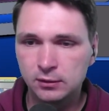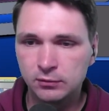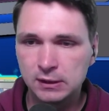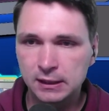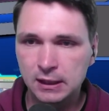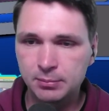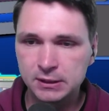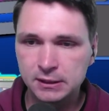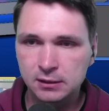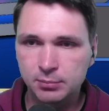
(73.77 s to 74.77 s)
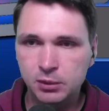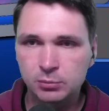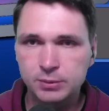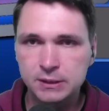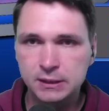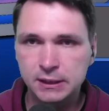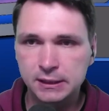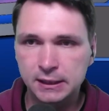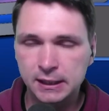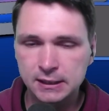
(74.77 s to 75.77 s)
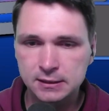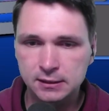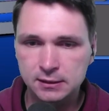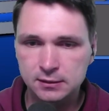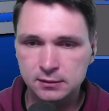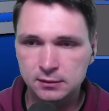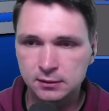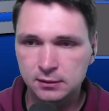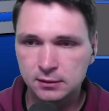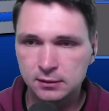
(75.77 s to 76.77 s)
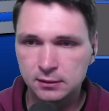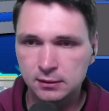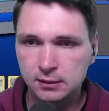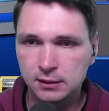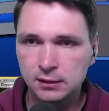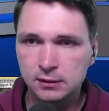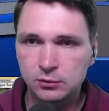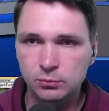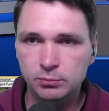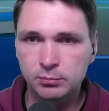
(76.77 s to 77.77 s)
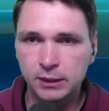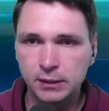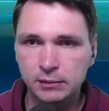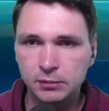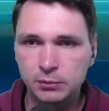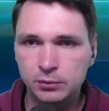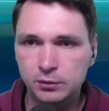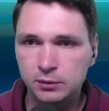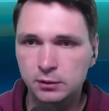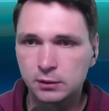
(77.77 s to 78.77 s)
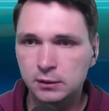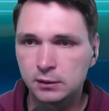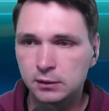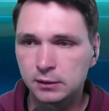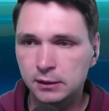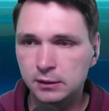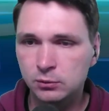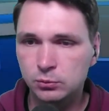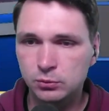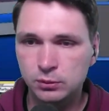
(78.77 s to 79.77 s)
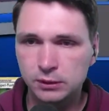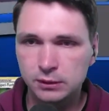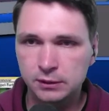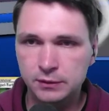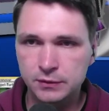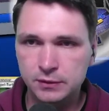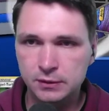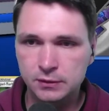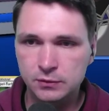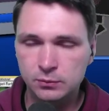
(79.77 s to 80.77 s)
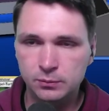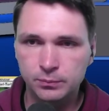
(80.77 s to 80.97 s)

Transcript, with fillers: Wie lange habe ich denn gebraucht, bis ich keine Karte hatte? Ach du meine Güte. Naja gut, okay, dann ist es halt so.